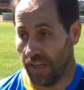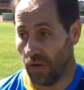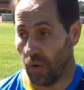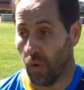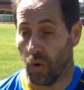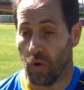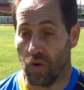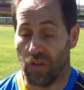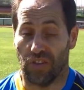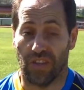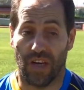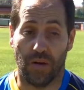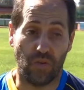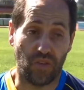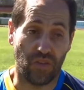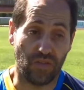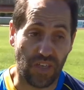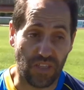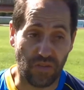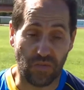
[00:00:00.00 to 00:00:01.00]
luego
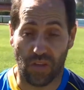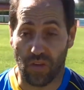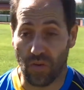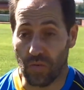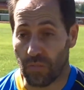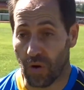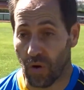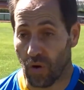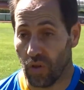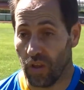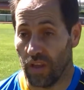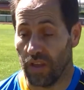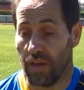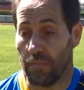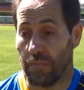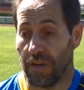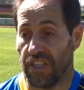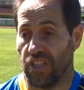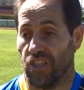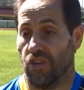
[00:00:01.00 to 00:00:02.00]
entramos en una situación un poco de
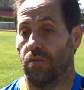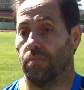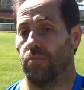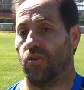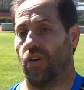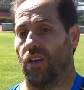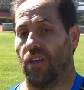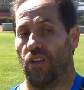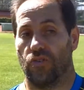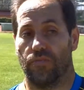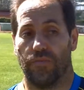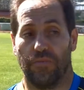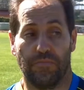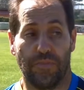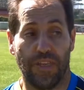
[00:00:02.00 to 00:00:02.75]
depresión porque nos